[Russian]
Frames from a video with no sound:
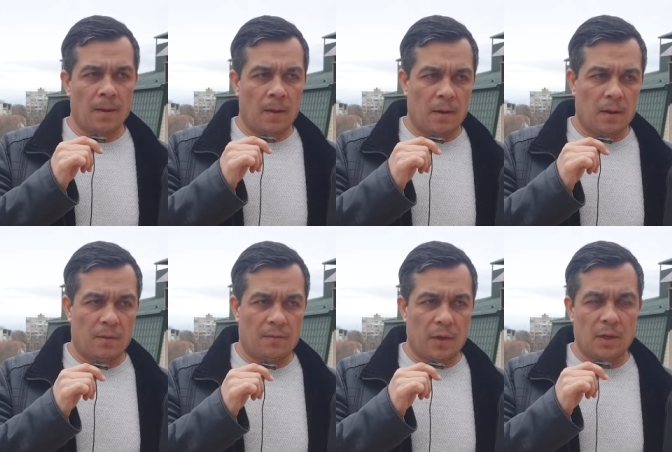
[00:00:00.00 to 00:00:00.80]

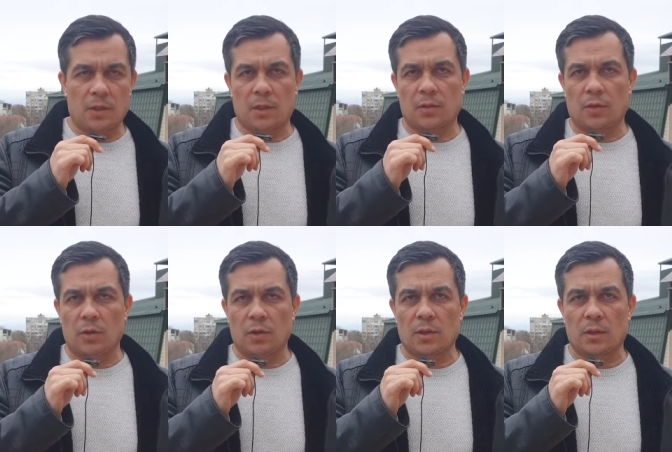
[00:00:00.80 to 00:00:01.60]
выразили свое
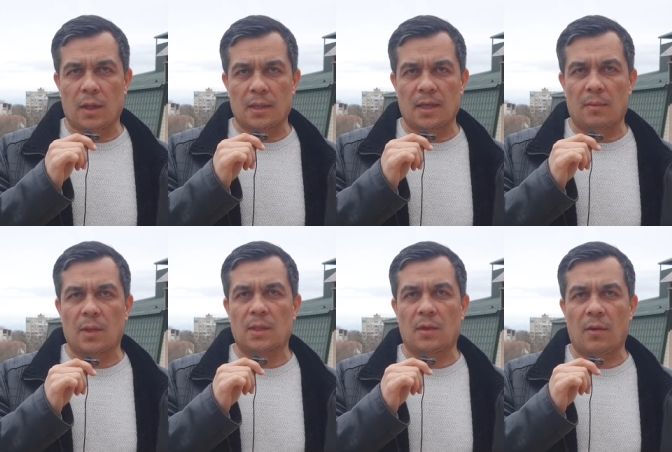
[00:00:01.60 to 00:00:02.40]
несогласие,
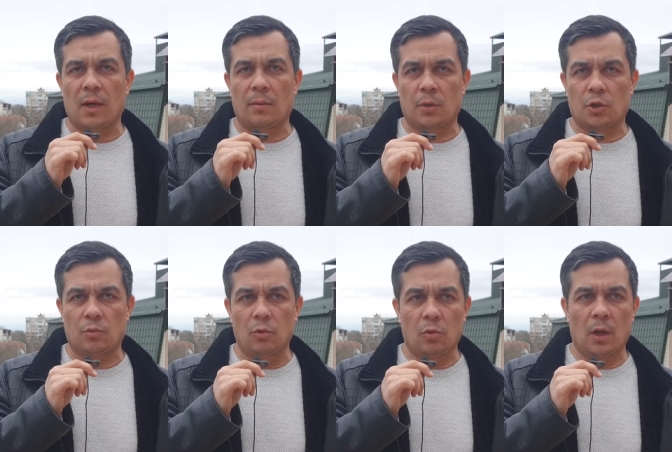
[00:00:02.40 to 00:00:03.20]
обосновали,
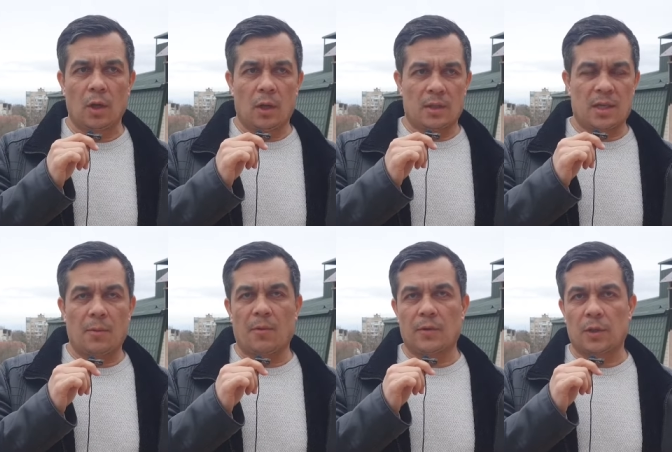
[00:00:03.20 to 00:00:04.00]
почему с
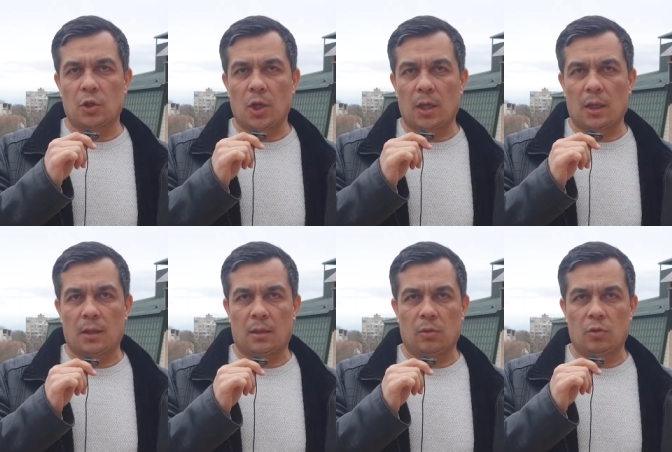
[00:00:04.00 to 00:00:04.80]
самого
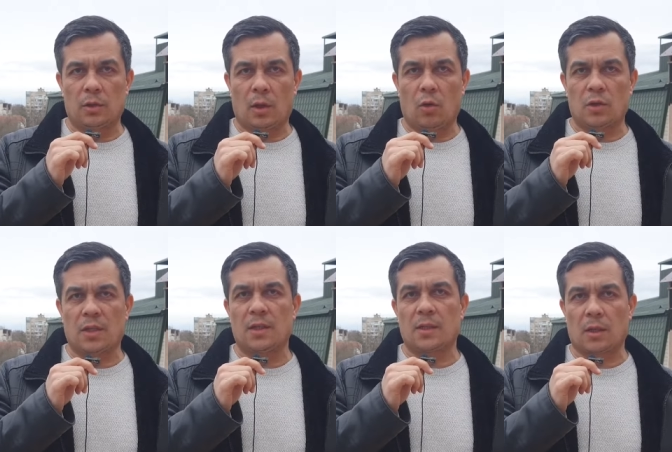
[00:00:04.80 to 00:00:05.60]
начала люди
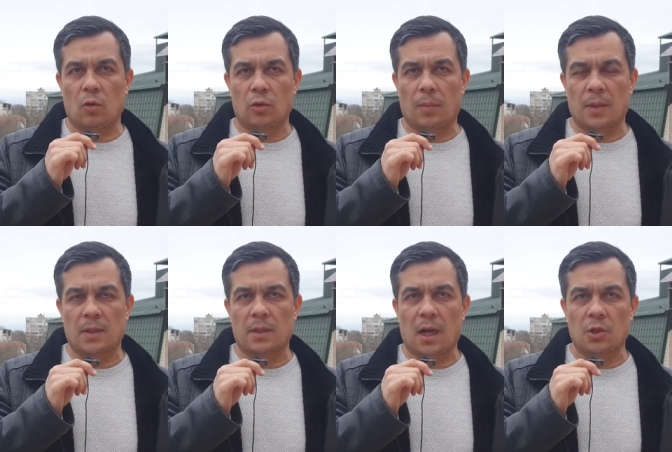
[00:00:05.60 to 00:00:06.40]
находятся незаконно под
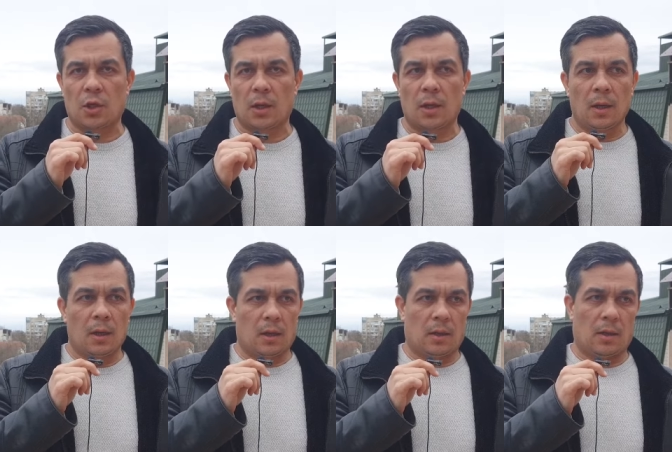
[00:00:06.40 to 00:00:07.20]
стражей,
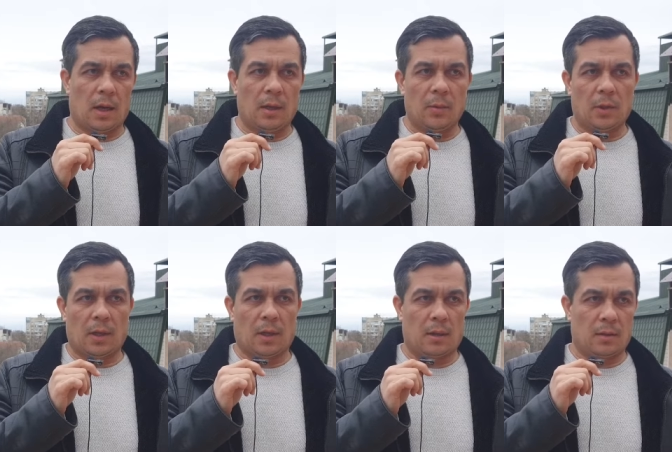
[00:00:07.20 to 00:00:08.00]
а
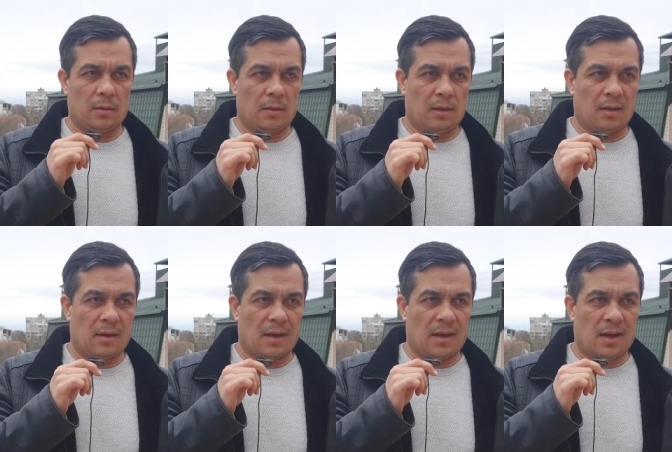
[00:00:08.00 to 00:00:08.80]
именно
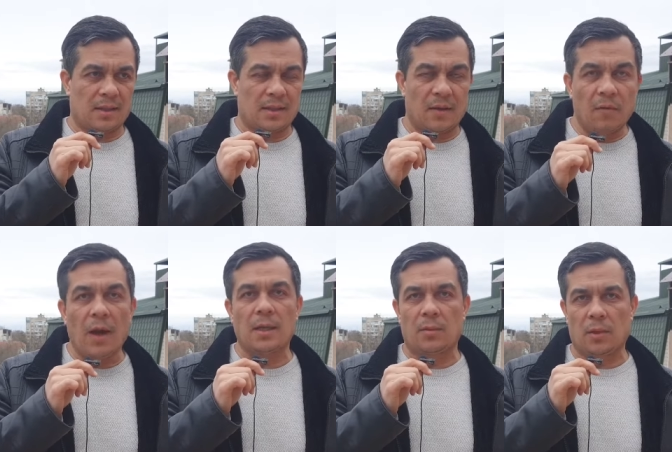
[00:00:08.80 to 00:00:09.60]

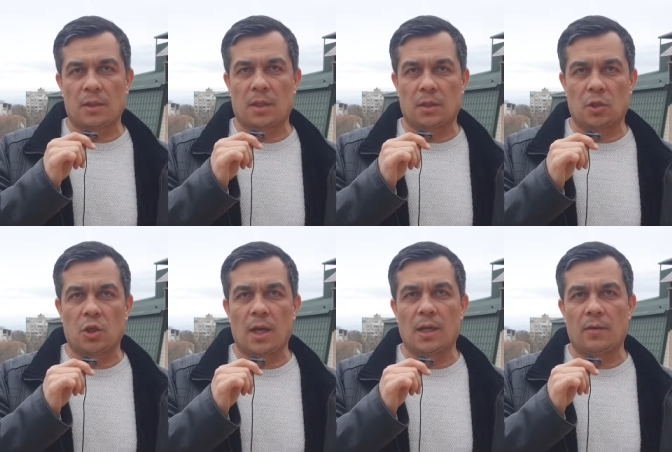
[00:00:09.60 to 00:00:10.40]
основанием их
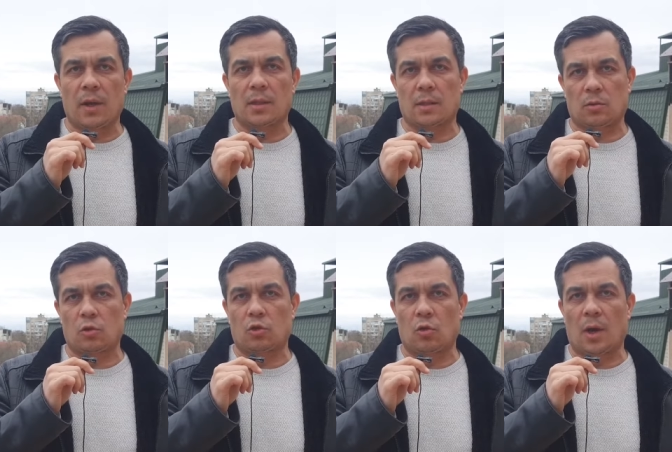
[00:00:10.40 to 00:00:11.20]
содержания является то,
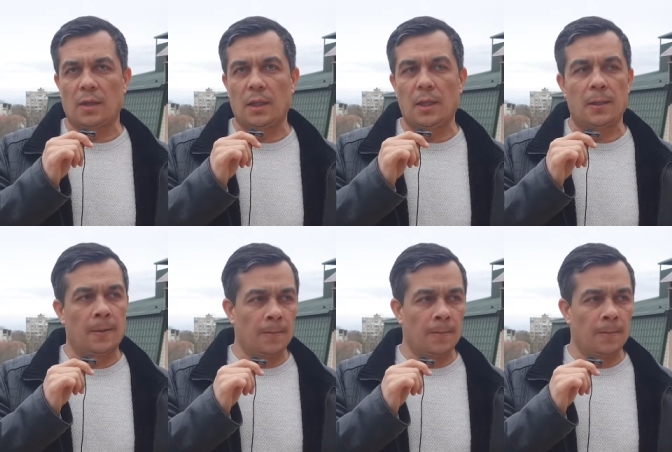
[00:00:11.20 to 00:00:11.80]
что они